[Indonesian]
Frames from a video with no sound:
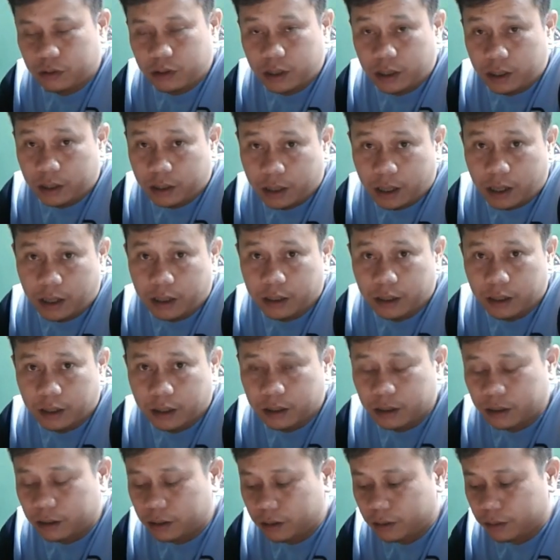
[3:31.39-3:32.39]
rendah
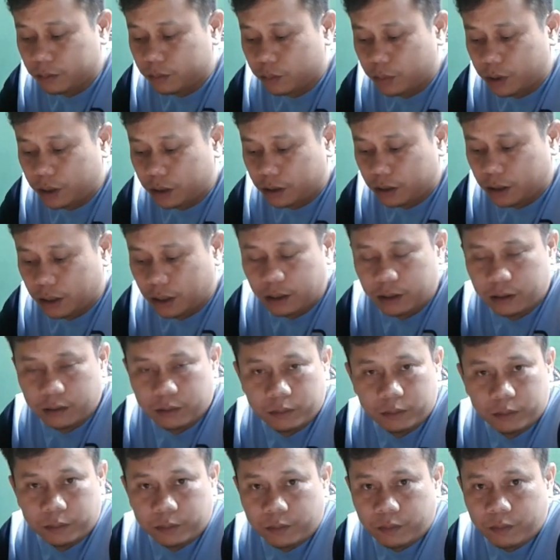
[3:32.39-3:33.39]
ya beda